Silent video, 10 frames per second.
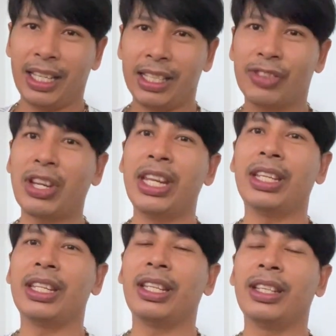สตรีท
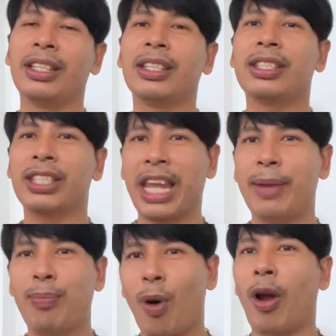สเก็ต
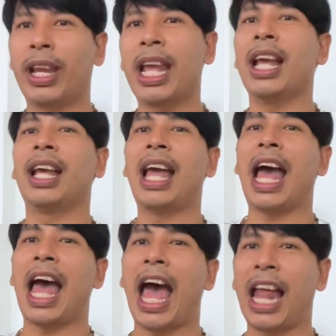บอร์ดเนี่ย
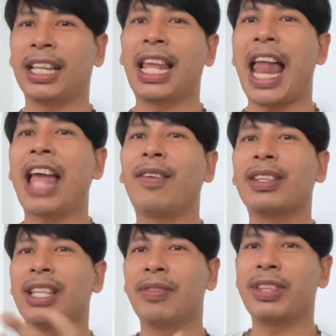อันตรายกว่า
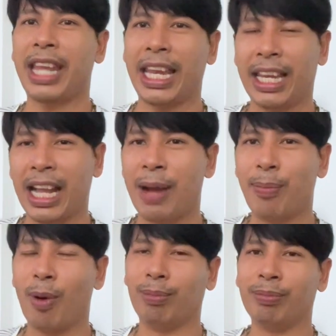เซิร์ฟสเก็ตนะครับผ
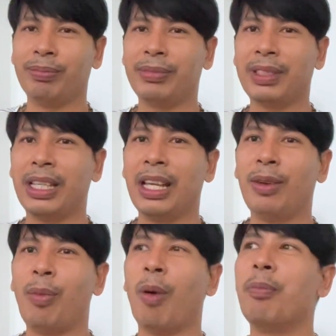ม
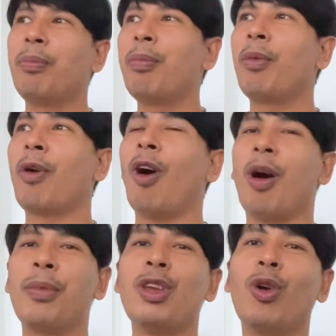ผมขอ
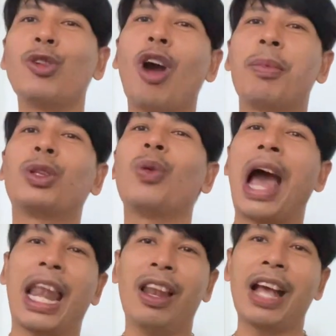ไม่ยกยอดมาทุก
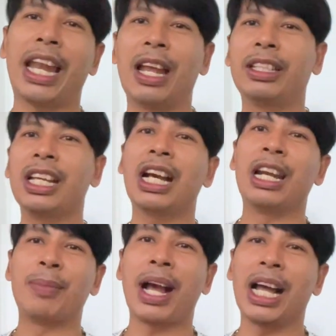อันแล้วกันนะที่เกิด
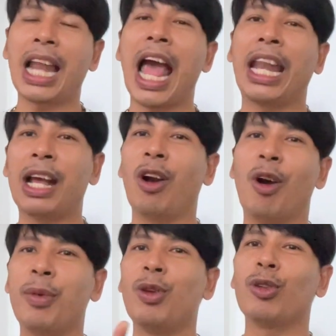มาข้างหน้านะขอ
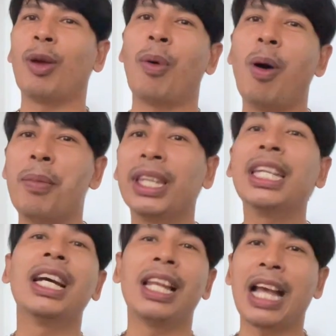ไม่ยกยอดเพราะมันเย
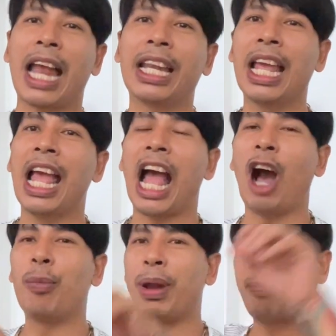อะแล้วกัน เอา
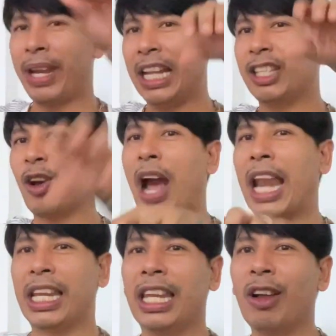เป็นประเด็น 2 อัน
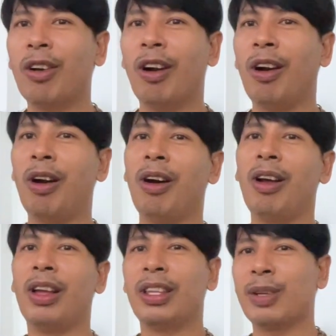นี้แล้วก็
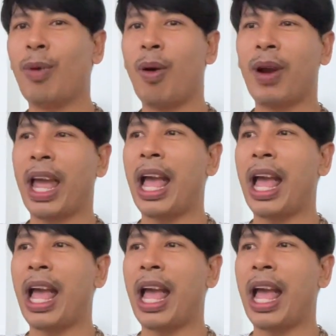จะบอกไง